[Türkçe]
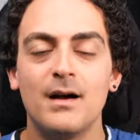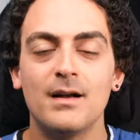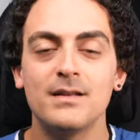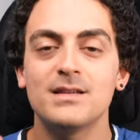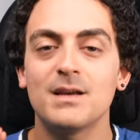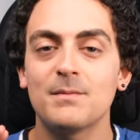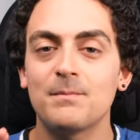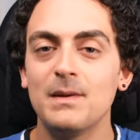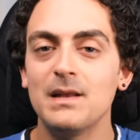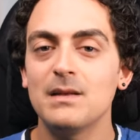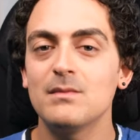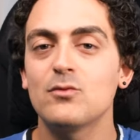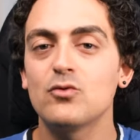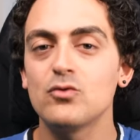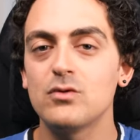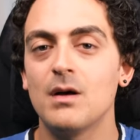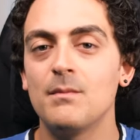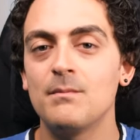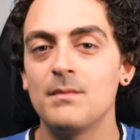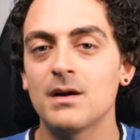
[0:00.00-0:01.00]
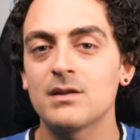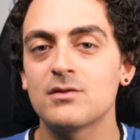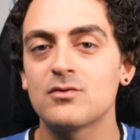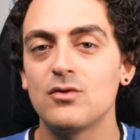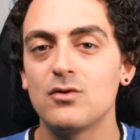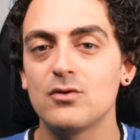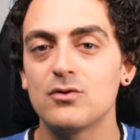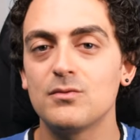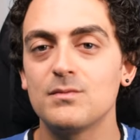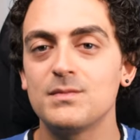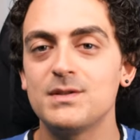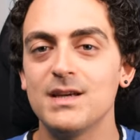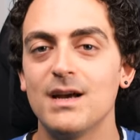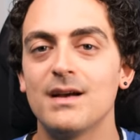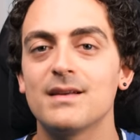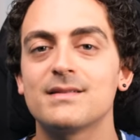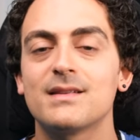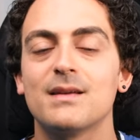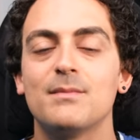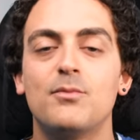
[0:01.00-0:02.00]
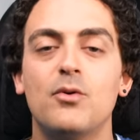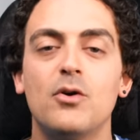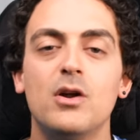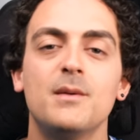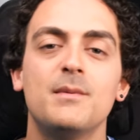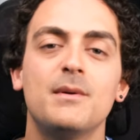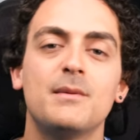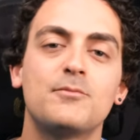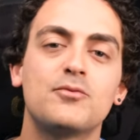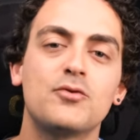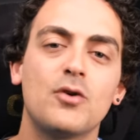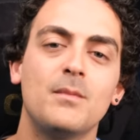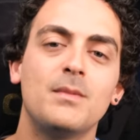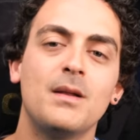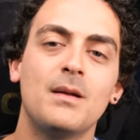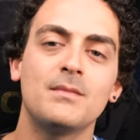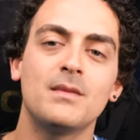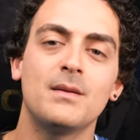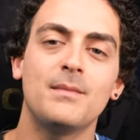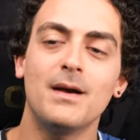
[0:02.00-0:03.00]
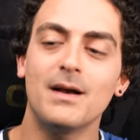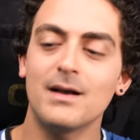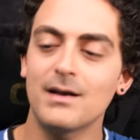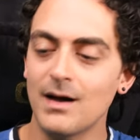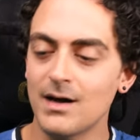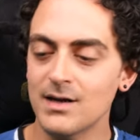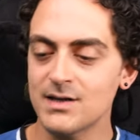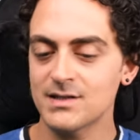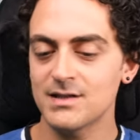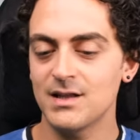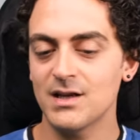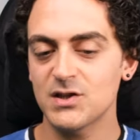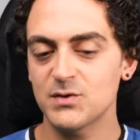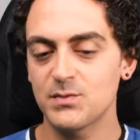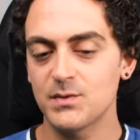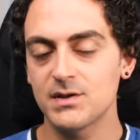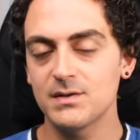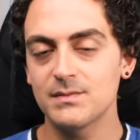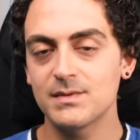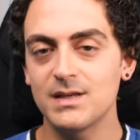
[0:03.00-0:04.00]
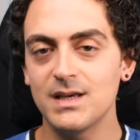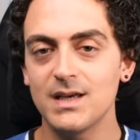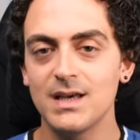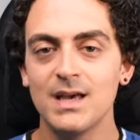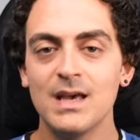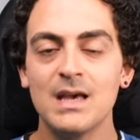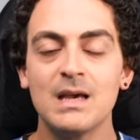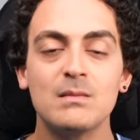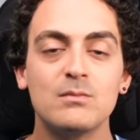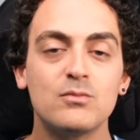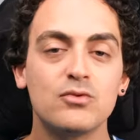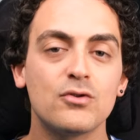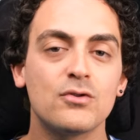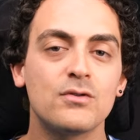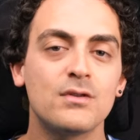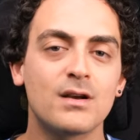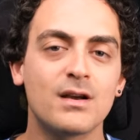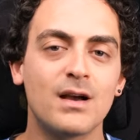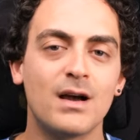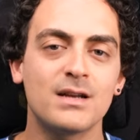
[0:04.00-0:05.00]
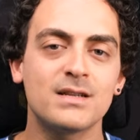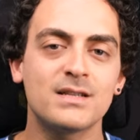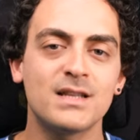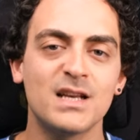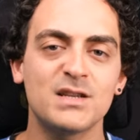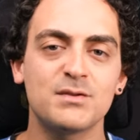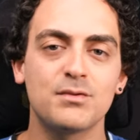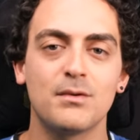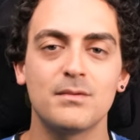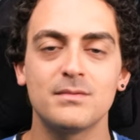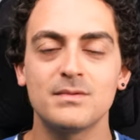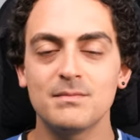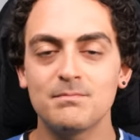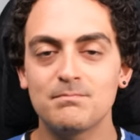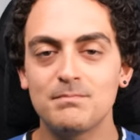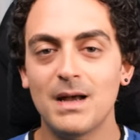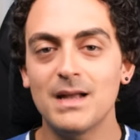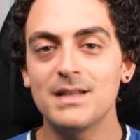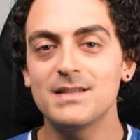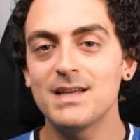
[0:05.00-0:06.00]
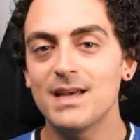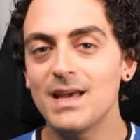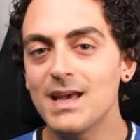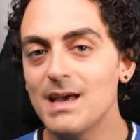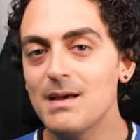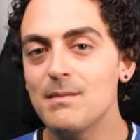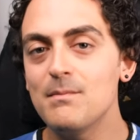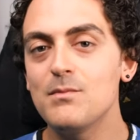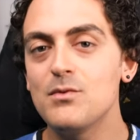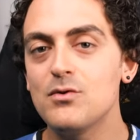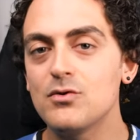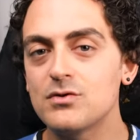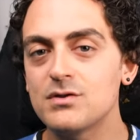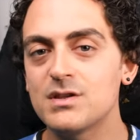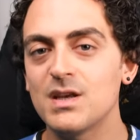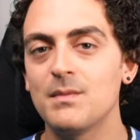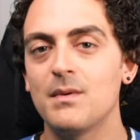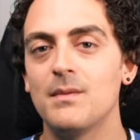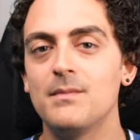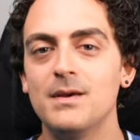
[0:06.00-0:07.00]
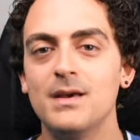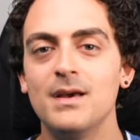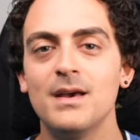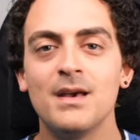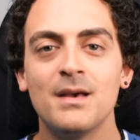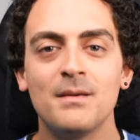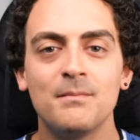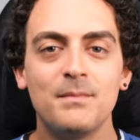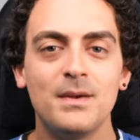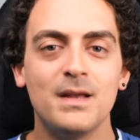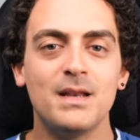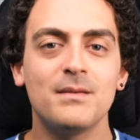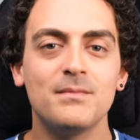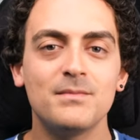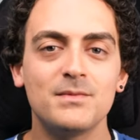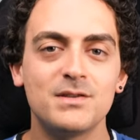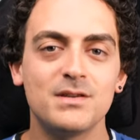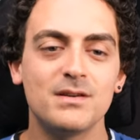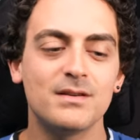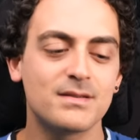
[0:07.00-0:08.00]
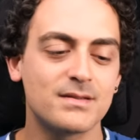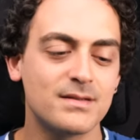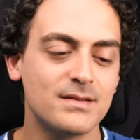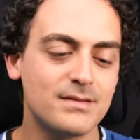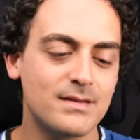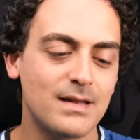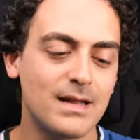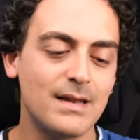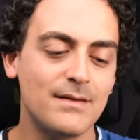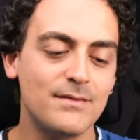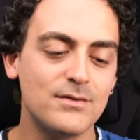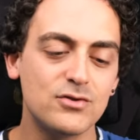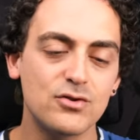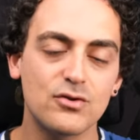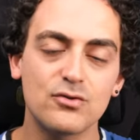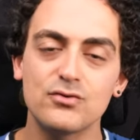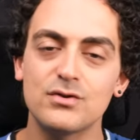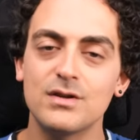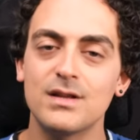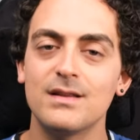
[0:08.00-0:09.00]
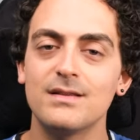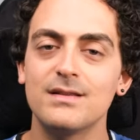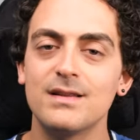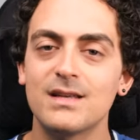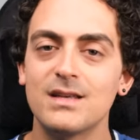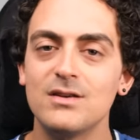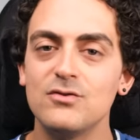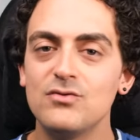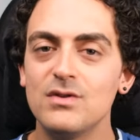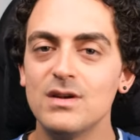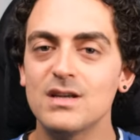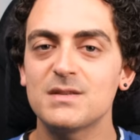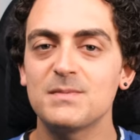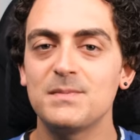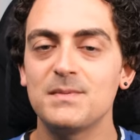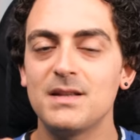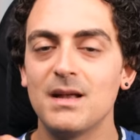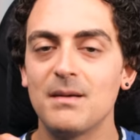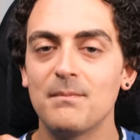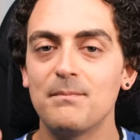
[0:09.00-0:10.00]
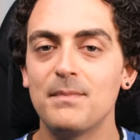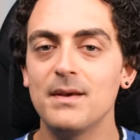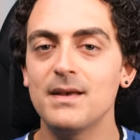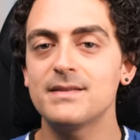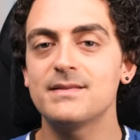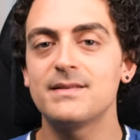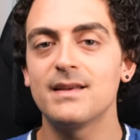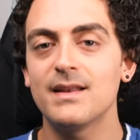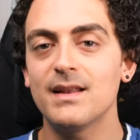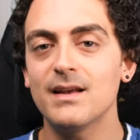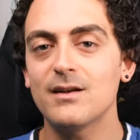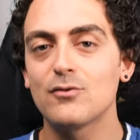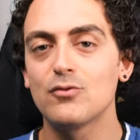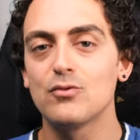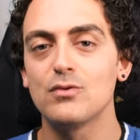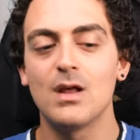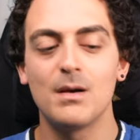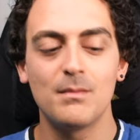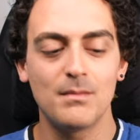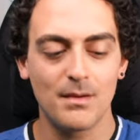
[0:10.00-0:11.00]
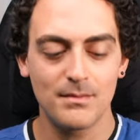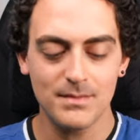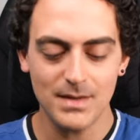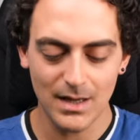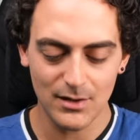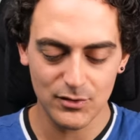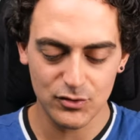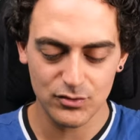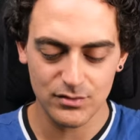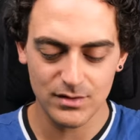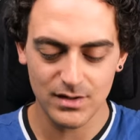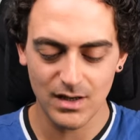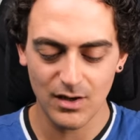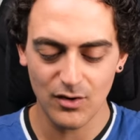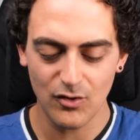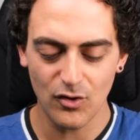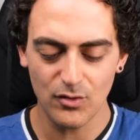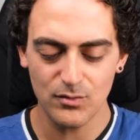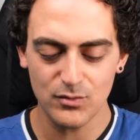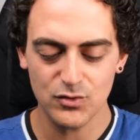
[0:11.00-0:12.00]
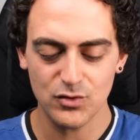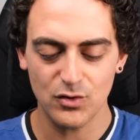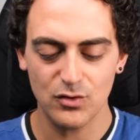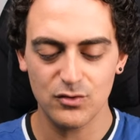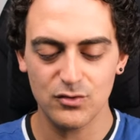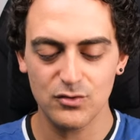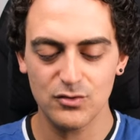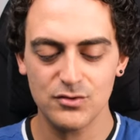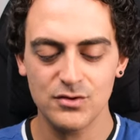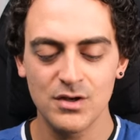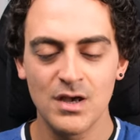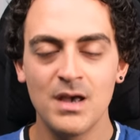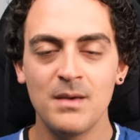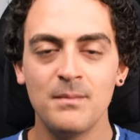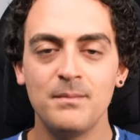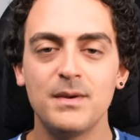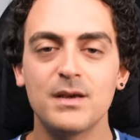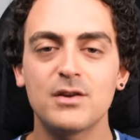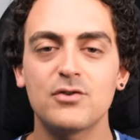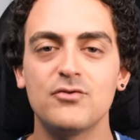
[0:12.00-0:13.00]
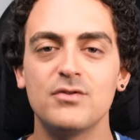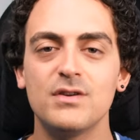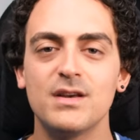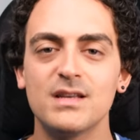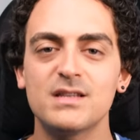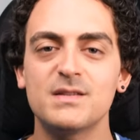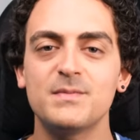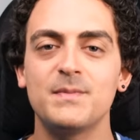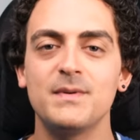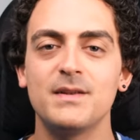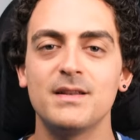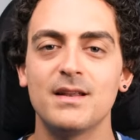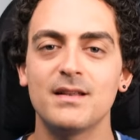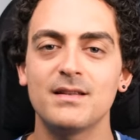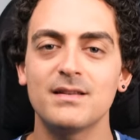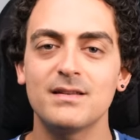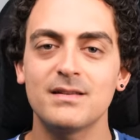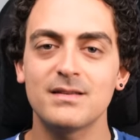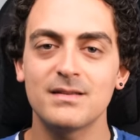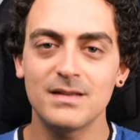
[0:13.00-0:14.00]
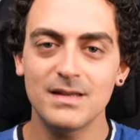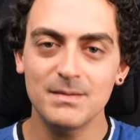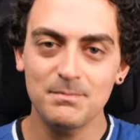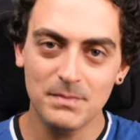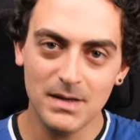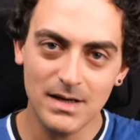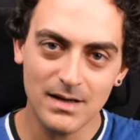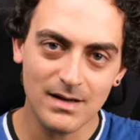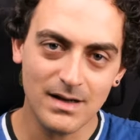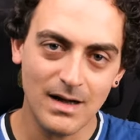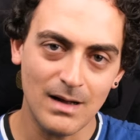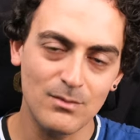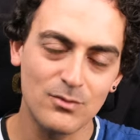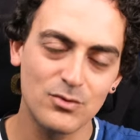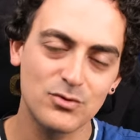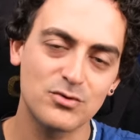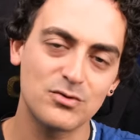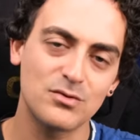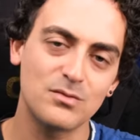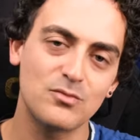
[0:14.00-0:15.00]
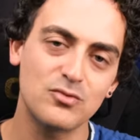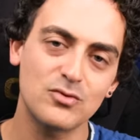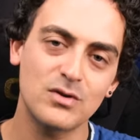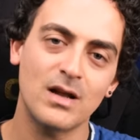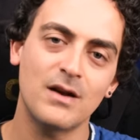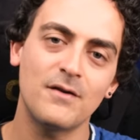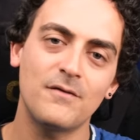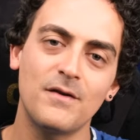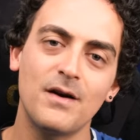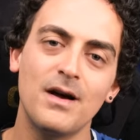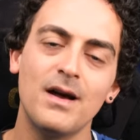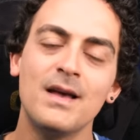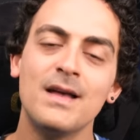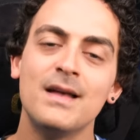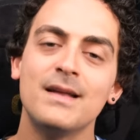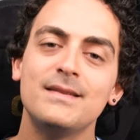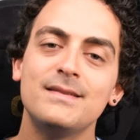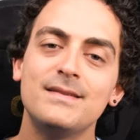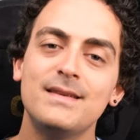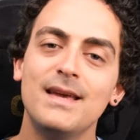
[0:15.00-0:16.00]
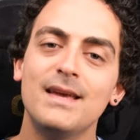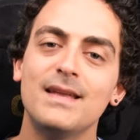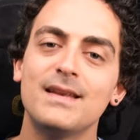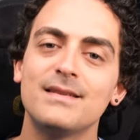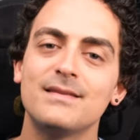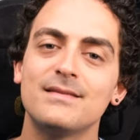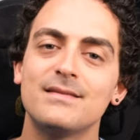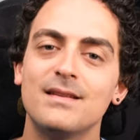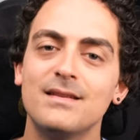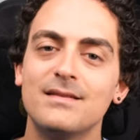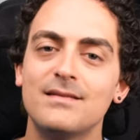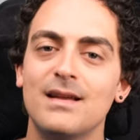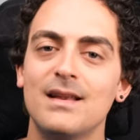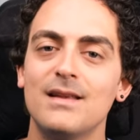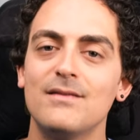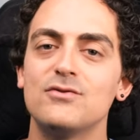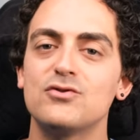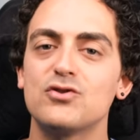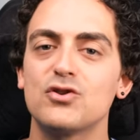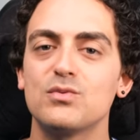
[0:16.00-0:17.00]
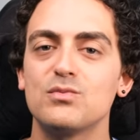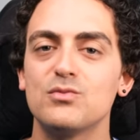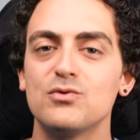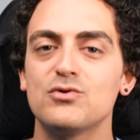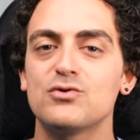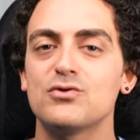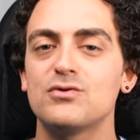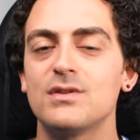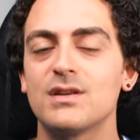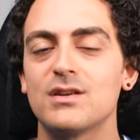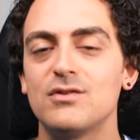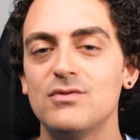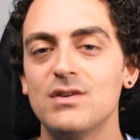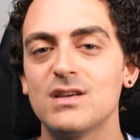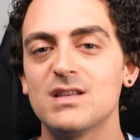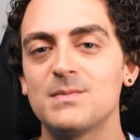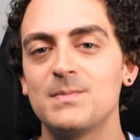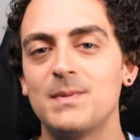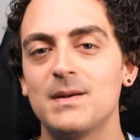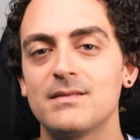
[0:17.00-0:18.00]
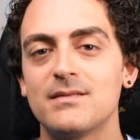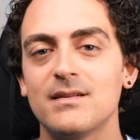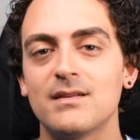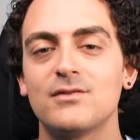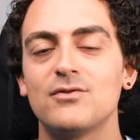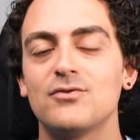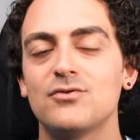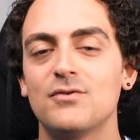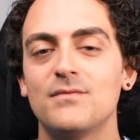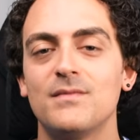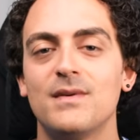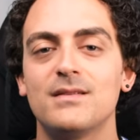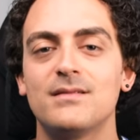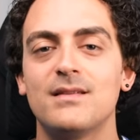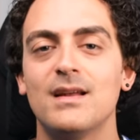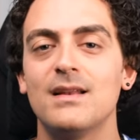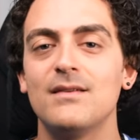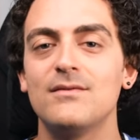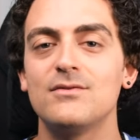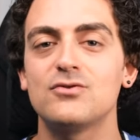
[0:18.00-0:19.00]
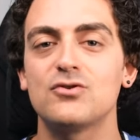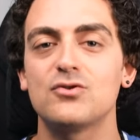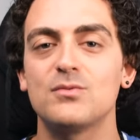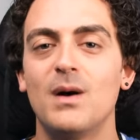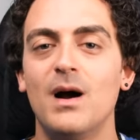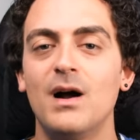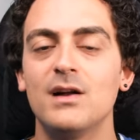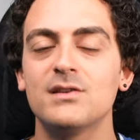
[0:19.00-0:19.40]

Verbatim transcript: Ancak benim kullanmakta olduğum cihazda böyle bir problemle ben karşılaşmadım ki bununla karşılaşmamamın bence en büyük sebebi benim cihazı televizyon üzerindeki USB'den besleyerek kullanmam. Yani şuradaki görmüş olduğunuz micro USB'nin bir kablosunu bu tarafa diğerini de televizyonumun üstündeki USB'ye takıyordum ve televizyonumu